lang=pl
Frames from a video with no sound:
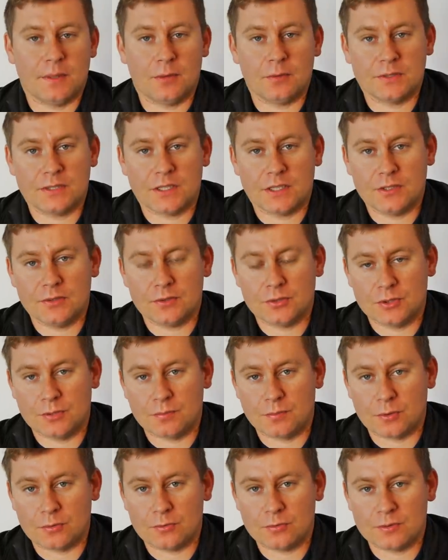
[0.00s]

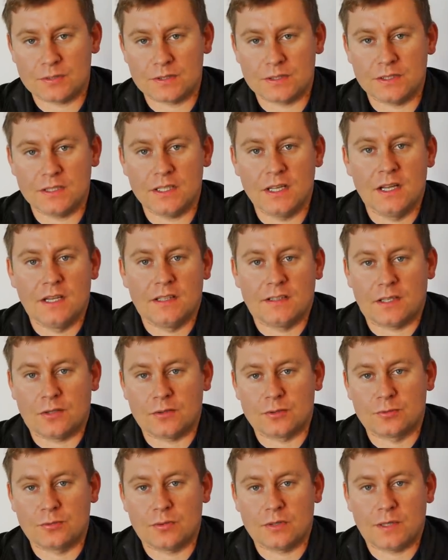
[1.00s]
małoseryjności produkcji ta
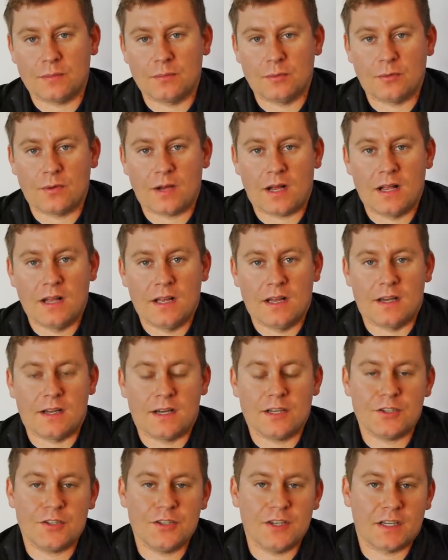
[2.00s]
osłona była
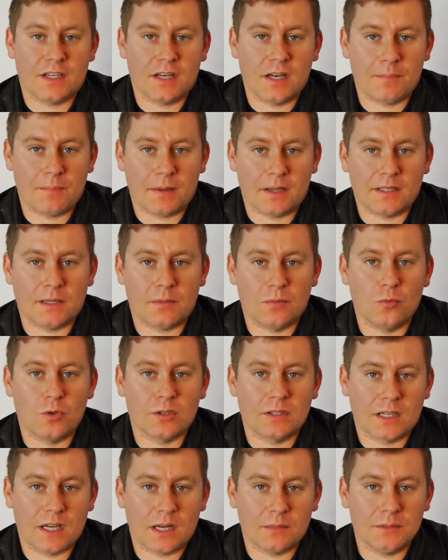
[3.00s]
ręcznie klepana wyciskana
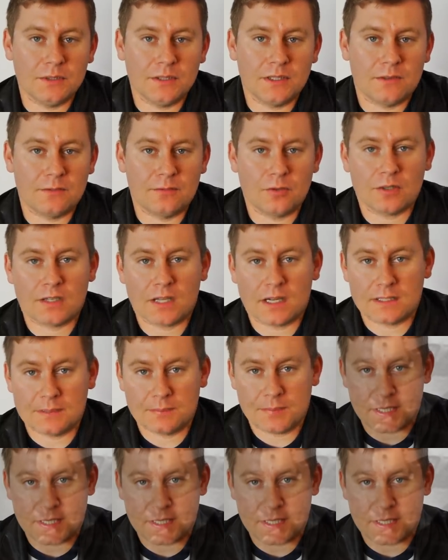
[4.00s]
młotkami na workach z